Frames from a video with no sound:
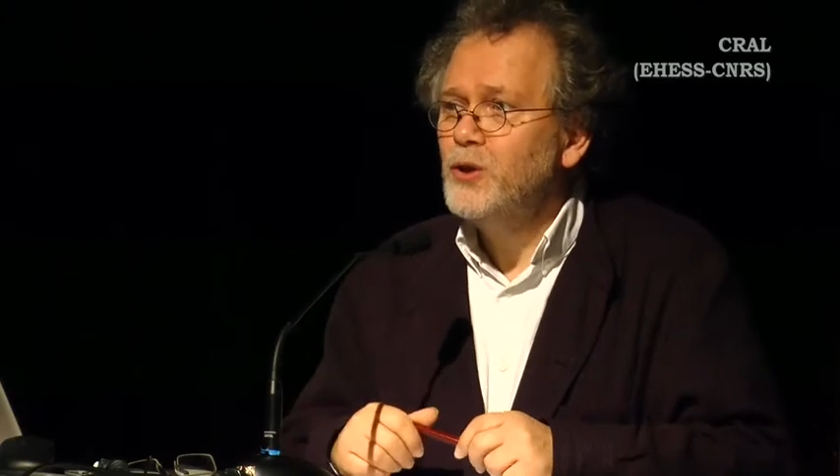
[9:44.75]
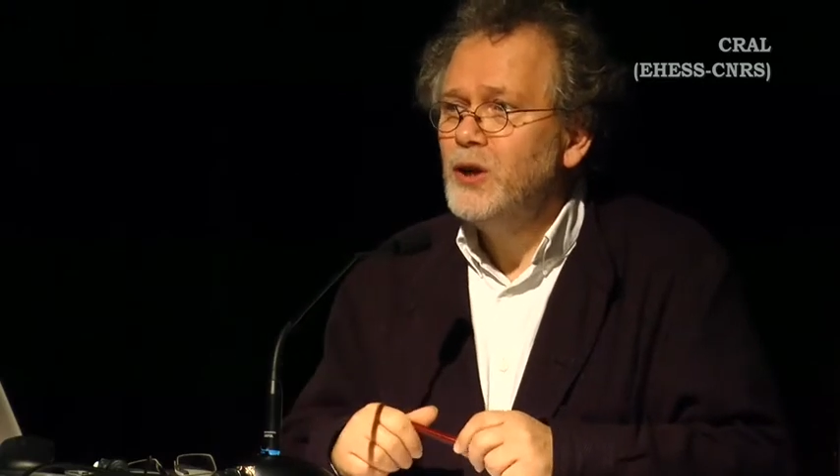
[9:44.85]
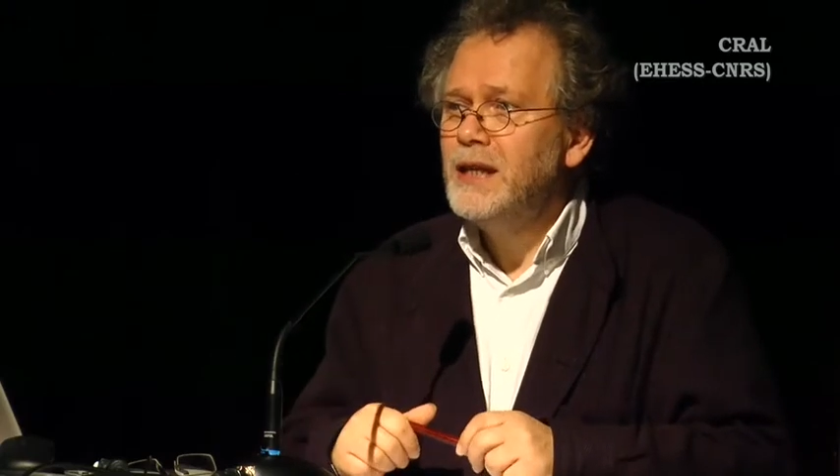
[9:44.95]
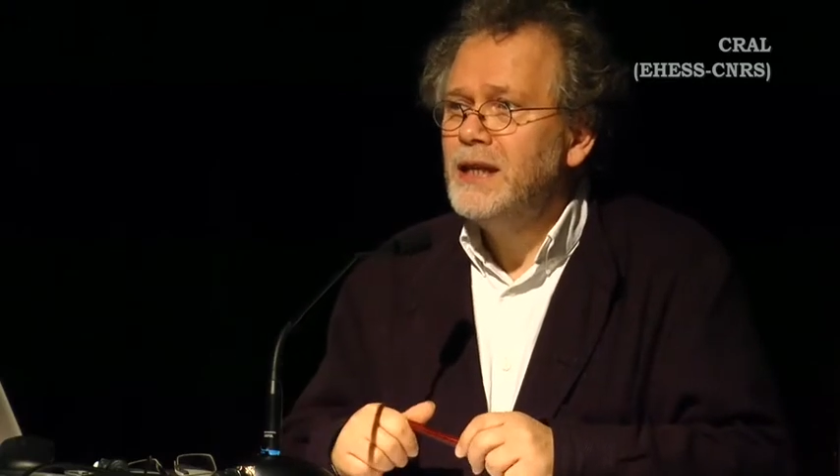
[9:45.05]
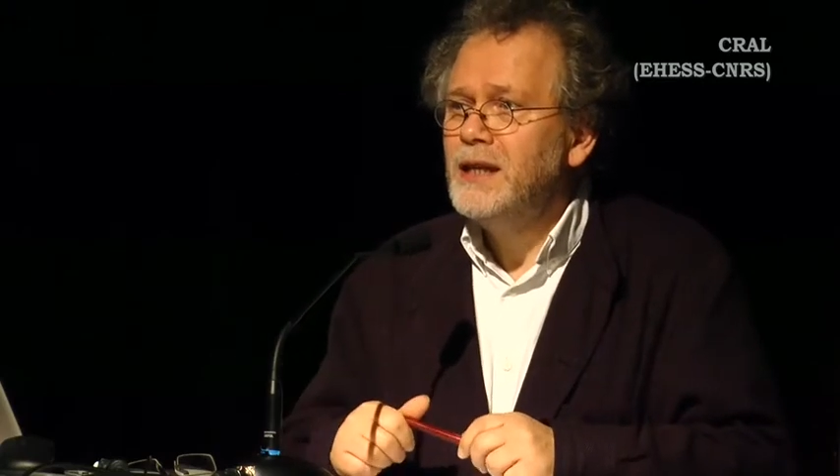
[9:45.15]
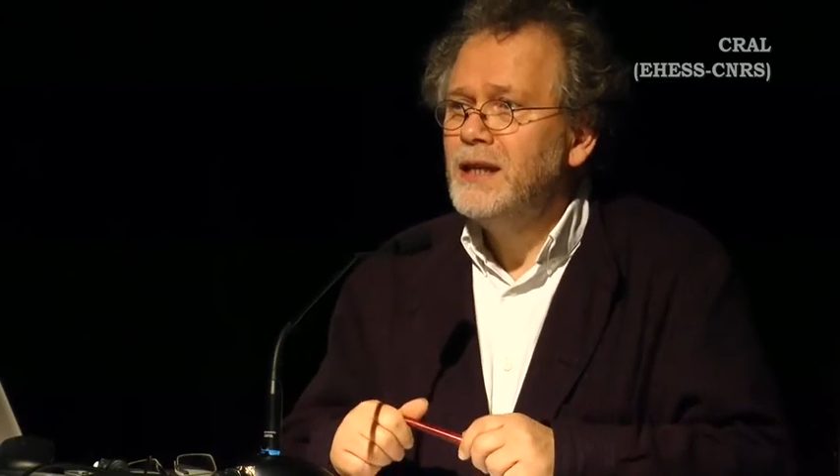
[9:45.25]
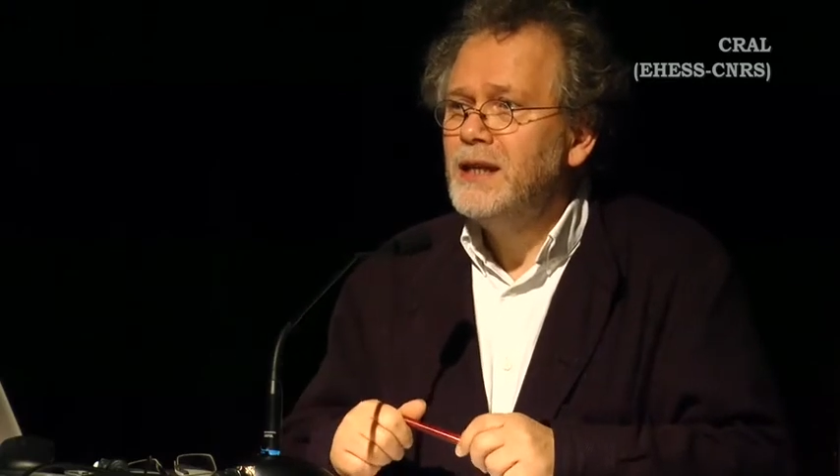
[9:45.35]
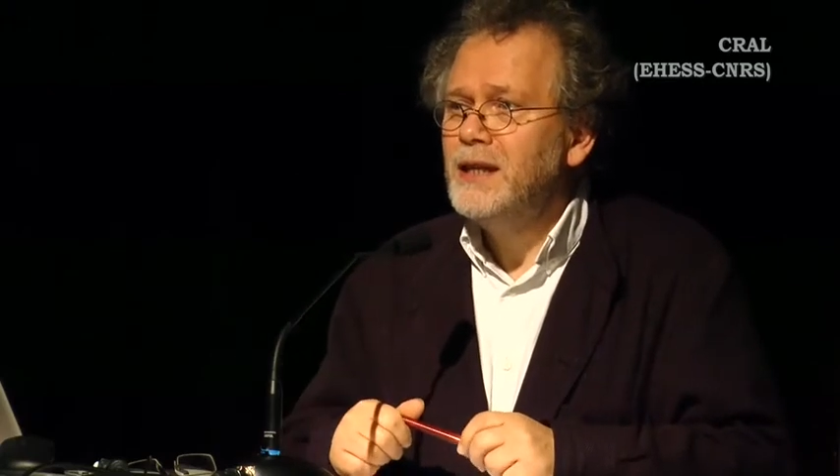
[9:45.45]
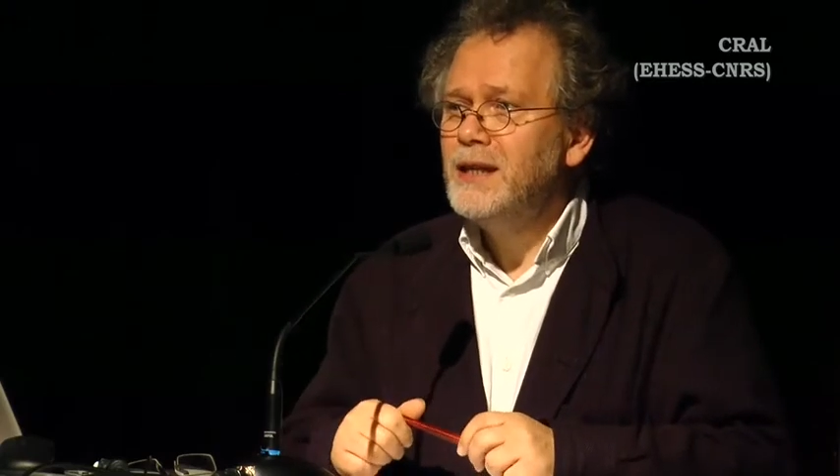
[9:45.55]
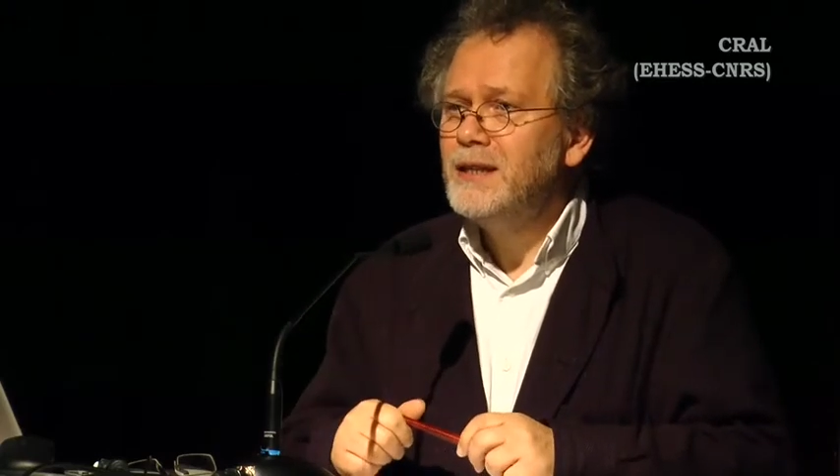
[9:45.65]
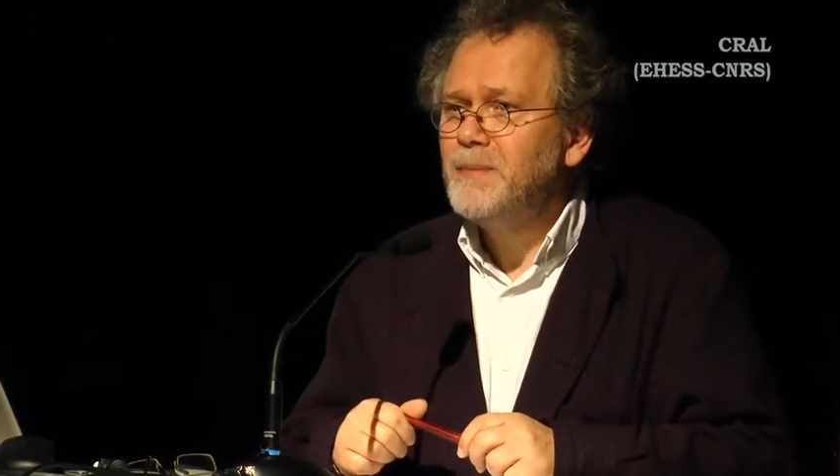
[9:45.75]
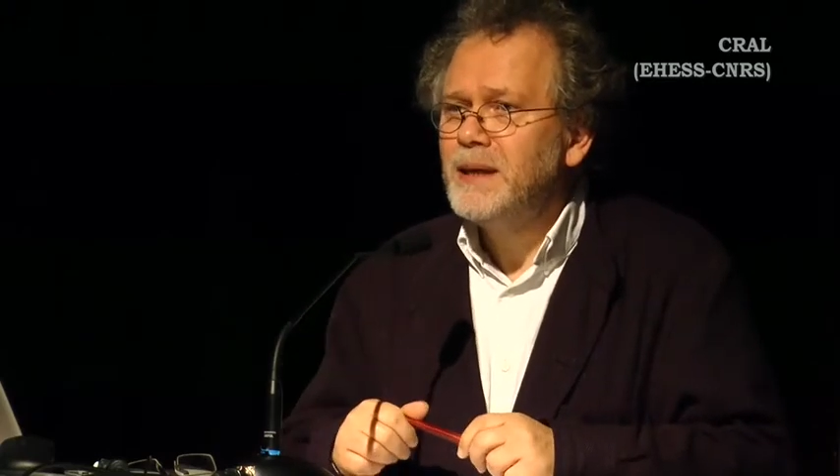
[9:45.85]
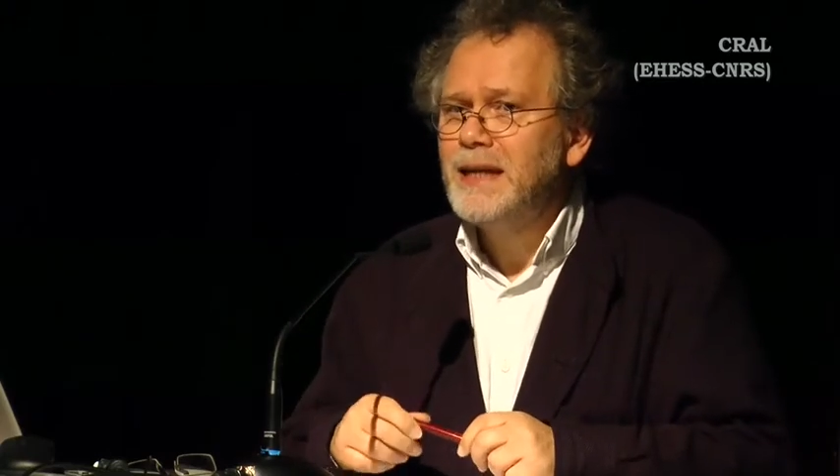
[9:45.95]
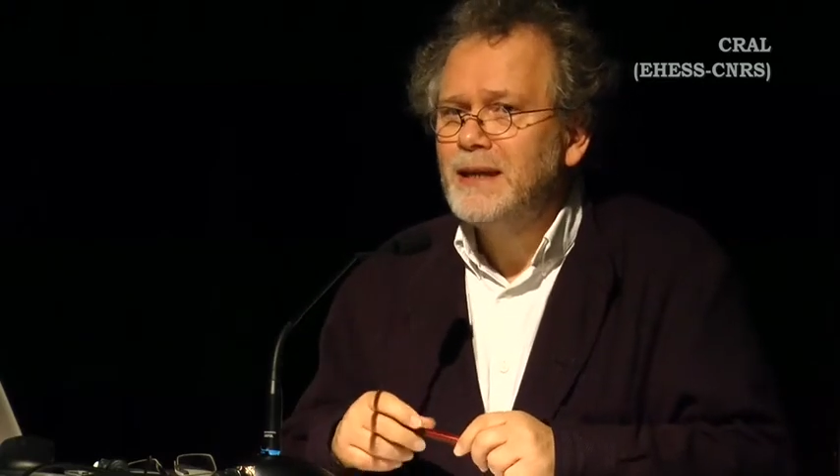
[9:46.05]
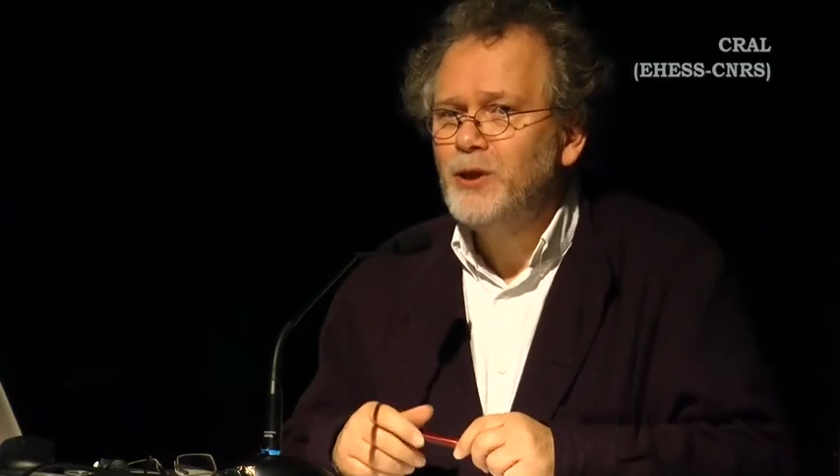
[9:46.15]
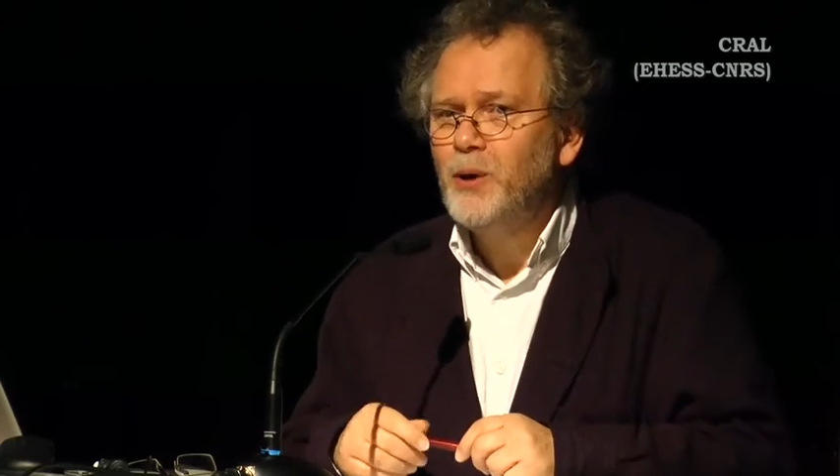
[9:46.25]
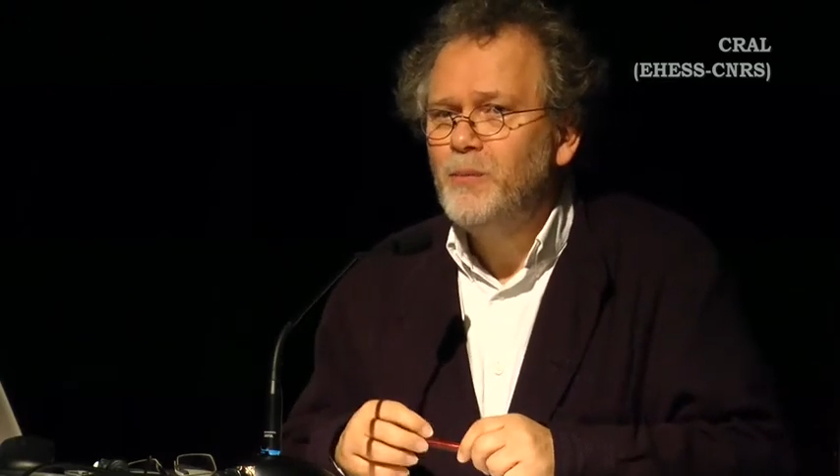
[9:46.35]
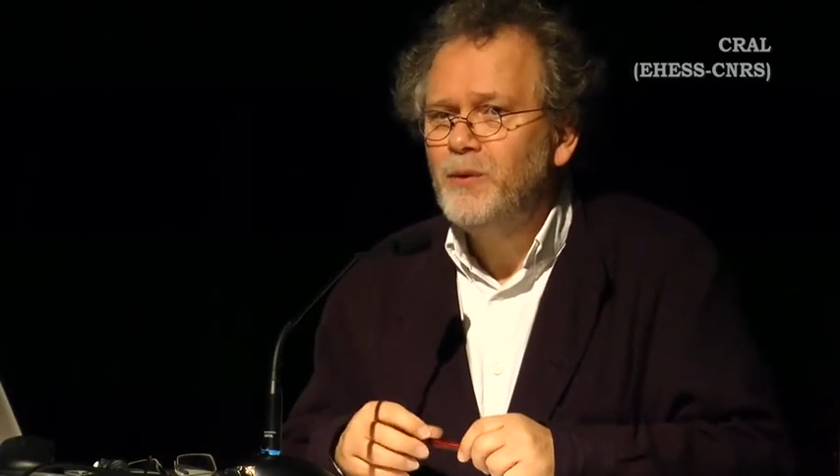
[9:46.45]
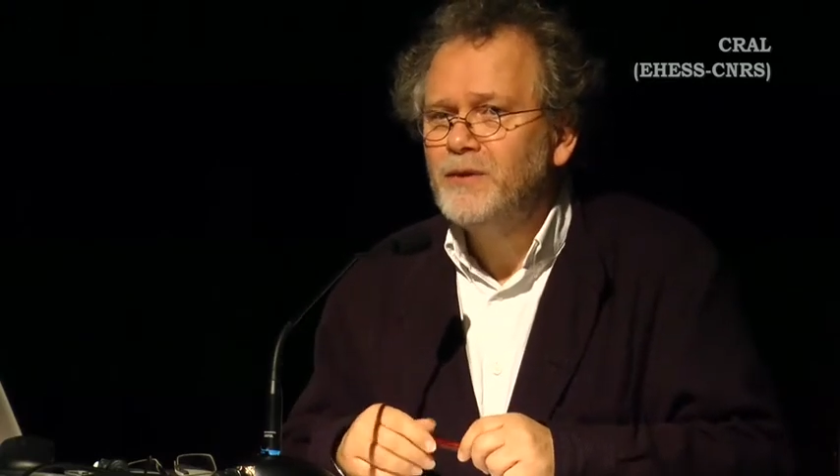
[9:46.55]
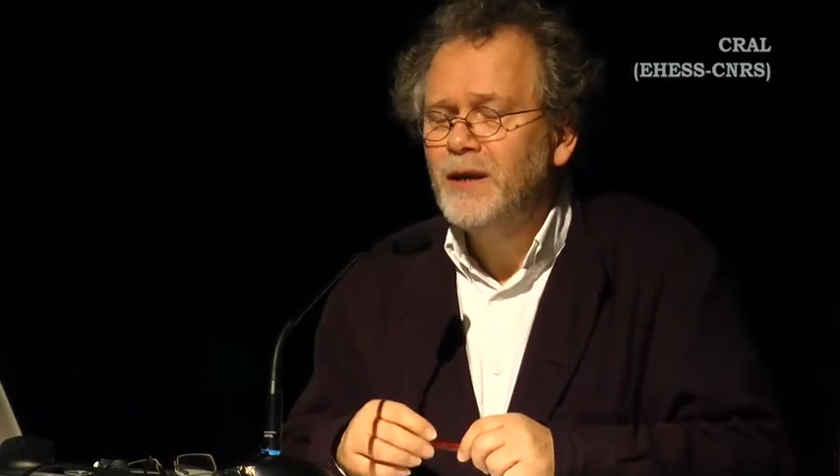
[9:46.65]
que les spectateurs peuvent